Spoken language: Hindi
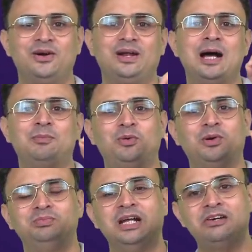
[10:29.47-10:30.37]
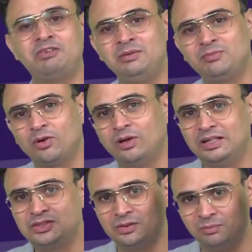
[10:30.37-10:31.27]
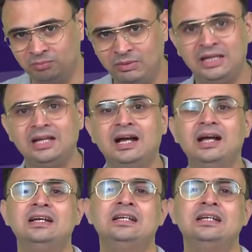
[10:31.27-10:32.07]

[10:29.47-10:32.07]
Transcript: और आपको अपना ड्रीम कॉलेज मिलेगा